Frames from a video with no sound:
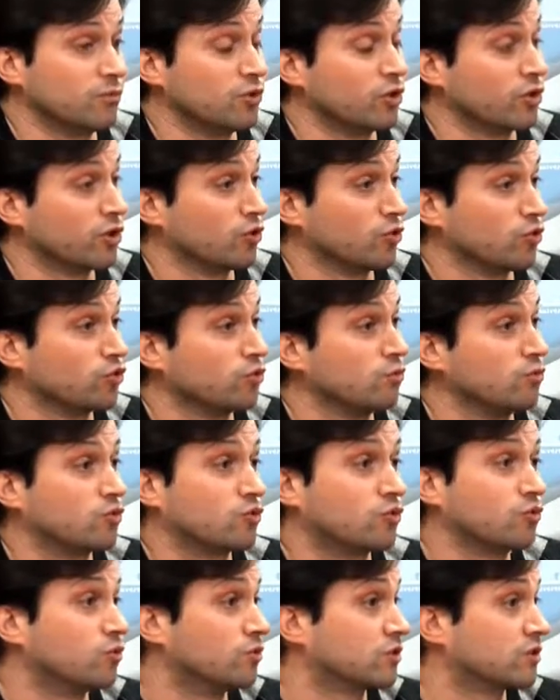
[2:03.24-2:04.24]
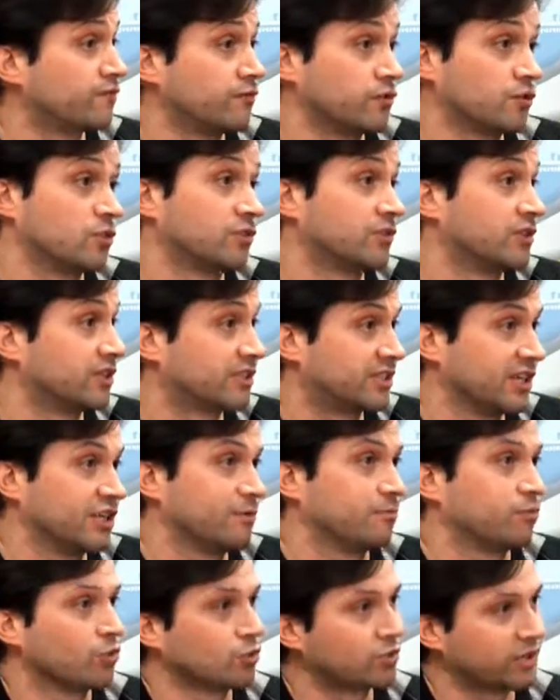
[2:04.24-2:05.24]
o melhor aluno do meu curso, fui
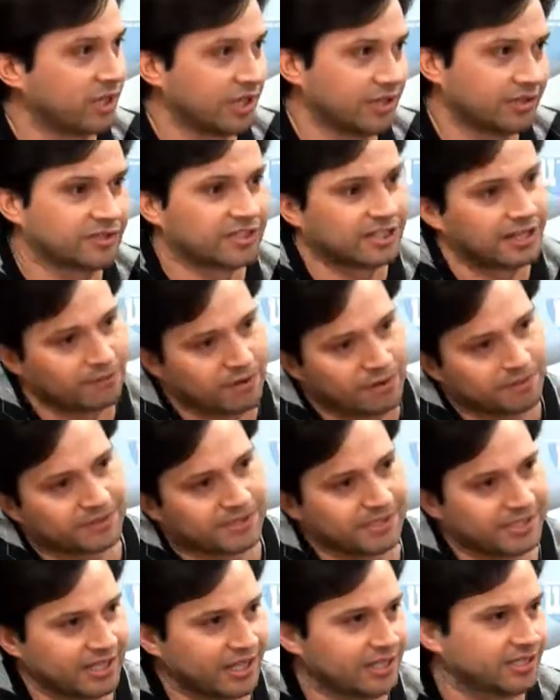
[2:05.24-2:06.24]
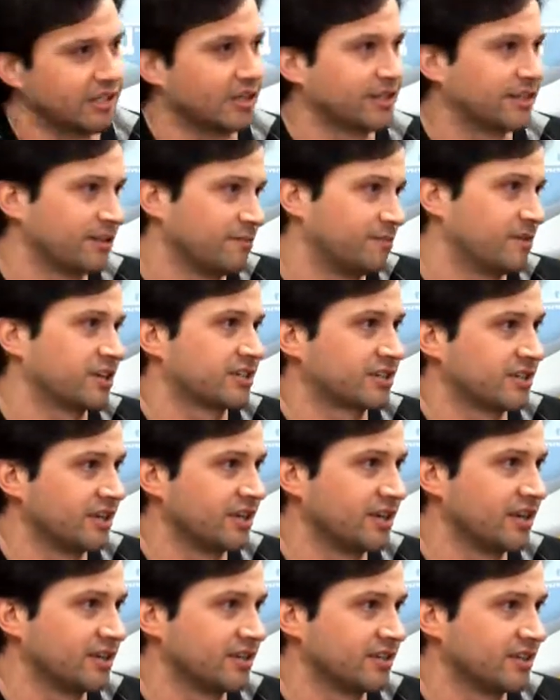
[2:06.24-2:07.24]
contactado pelo UTAD que estava a precisar de alguém para esta
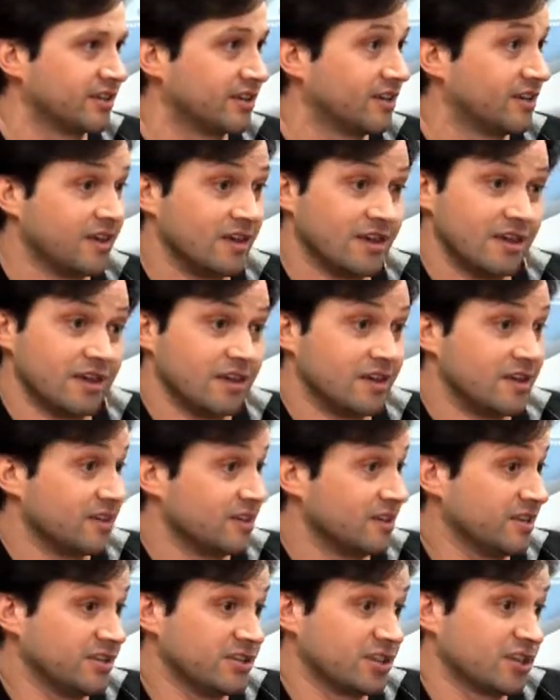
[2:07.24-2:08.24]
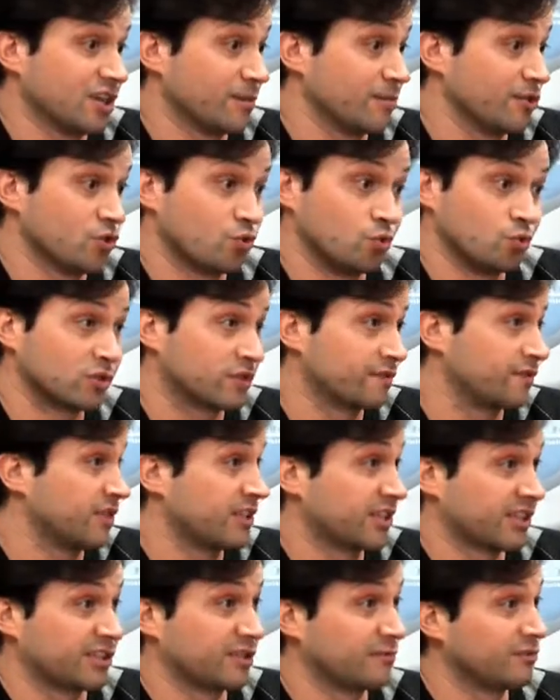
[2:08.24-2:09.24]
área e acabei o curso e vim
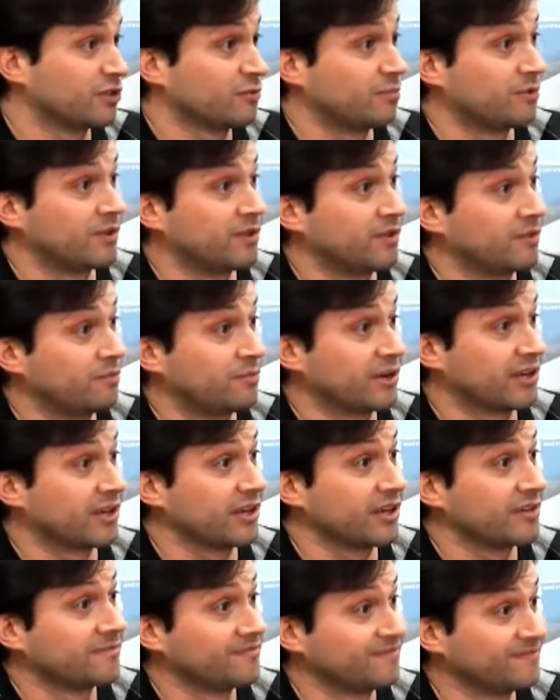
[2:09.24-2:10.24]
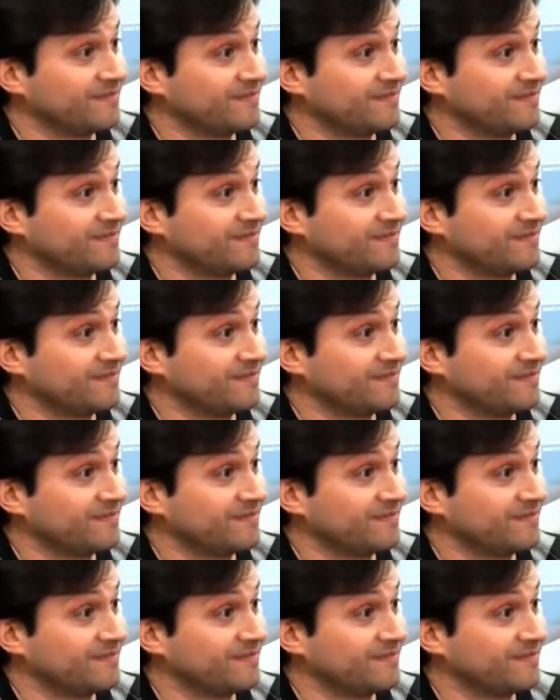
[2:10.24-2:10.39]
diretamente para, para cá.